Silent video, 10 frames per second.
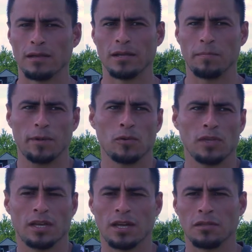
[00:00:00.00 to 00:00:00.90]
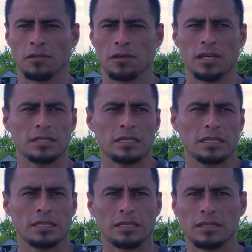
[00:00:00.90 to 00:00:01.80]
el perjudicado no es ni,
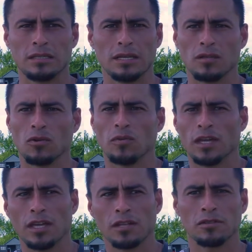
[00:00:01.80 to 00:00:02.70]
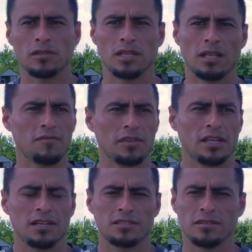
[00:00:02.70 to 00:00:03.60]
el gobierno ni la
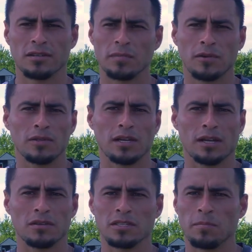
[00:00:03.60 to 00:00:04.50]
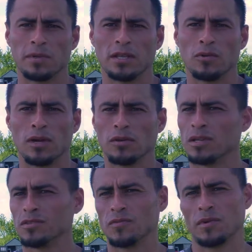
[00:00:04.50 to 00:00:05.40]
federación, el perjudicado siempre es el
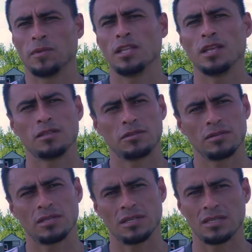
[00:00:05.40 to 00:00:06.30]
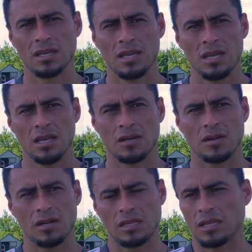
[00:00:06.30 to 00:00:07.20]
jugador y su familia. Entonces
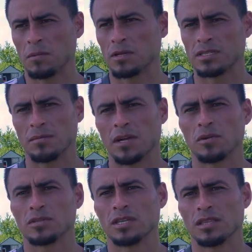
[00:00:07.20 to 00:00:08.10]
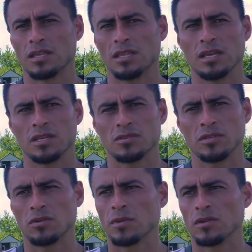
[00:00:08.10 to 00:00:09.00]
creo que tenemos que ser más conscientes de eso y
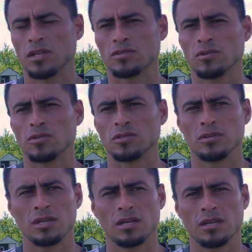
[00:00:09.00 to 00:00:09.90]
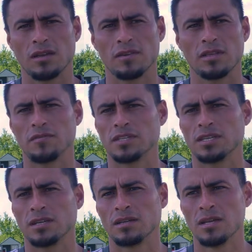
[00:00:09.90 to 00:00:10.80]
tomar una solución que,
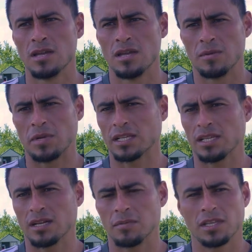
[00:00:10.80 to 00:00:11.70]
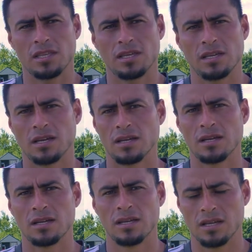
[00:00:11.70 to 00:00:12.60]
beneficie prácticamente
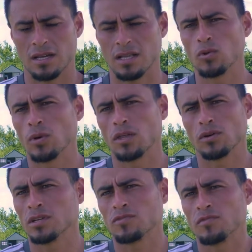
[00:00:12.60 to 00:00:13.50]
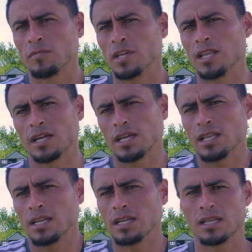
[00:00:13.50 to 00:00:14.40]
al jugador y su familia, que
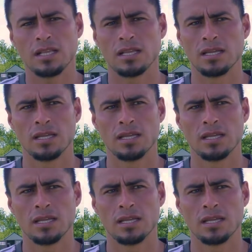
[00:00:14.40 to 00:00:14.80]
él es el,